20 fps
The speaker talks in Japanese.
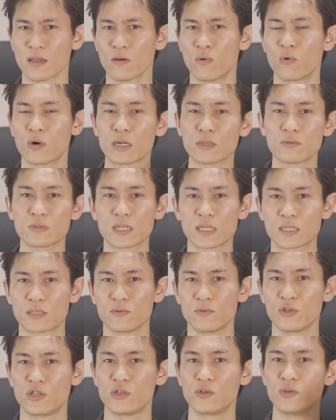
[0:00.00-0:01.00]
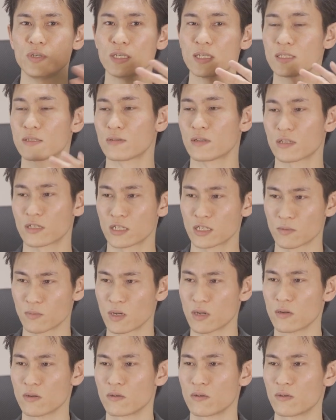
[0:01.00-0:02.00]
他の雑音を拾いやすくなってし
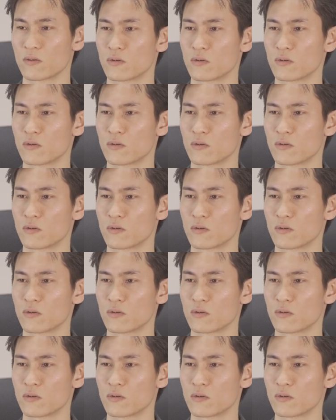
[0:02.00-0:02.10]
まう、